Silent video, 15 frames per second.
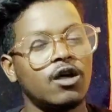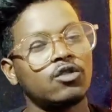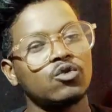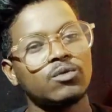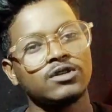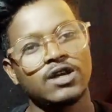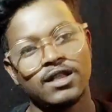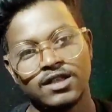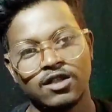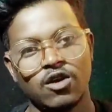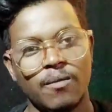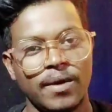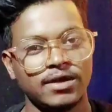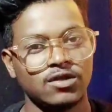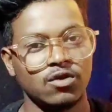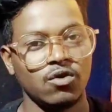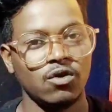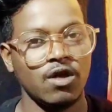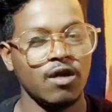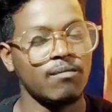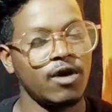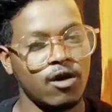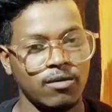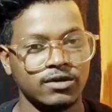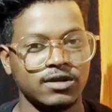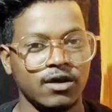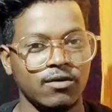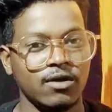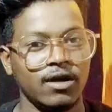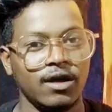তোমরা সাথে থেকো পাশে থেকো ভালোবাসে
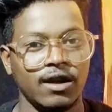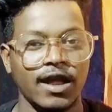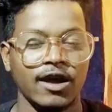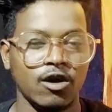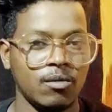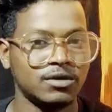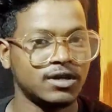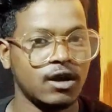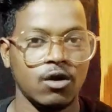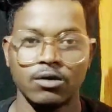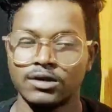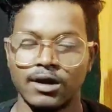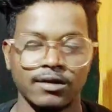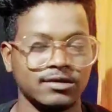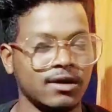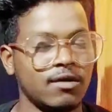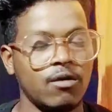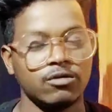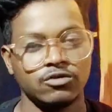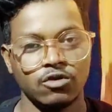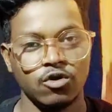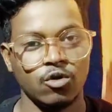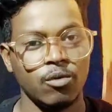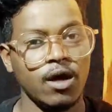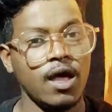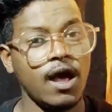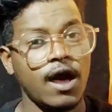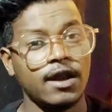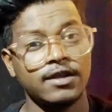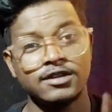দাও লাইক কমেন্ট চ্যানেল সাবস্ক্রাইব অবশ্যই করবো
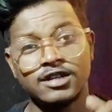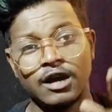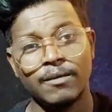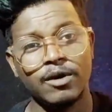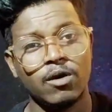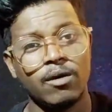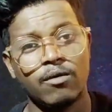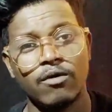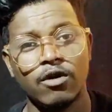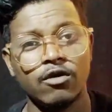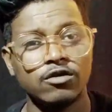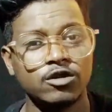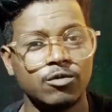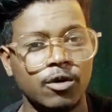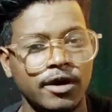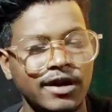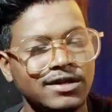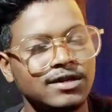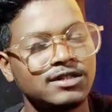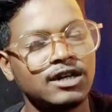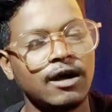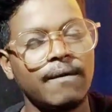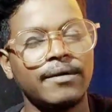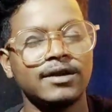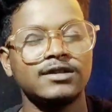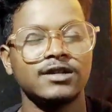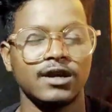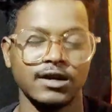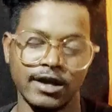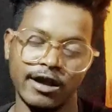আর ইনস্টাগ্রামে কেউ ফলো করতে পারো ঠিক আছে ইনস্টা আমার
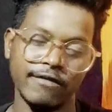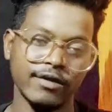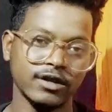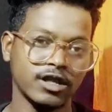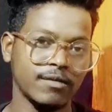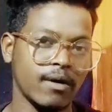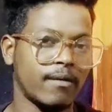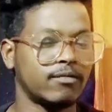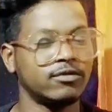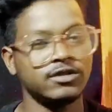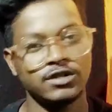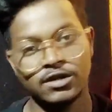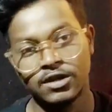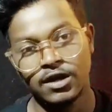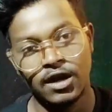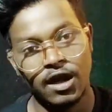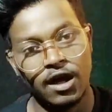ইনস্টাগ্রাম ডেয়ারি আবার বলছি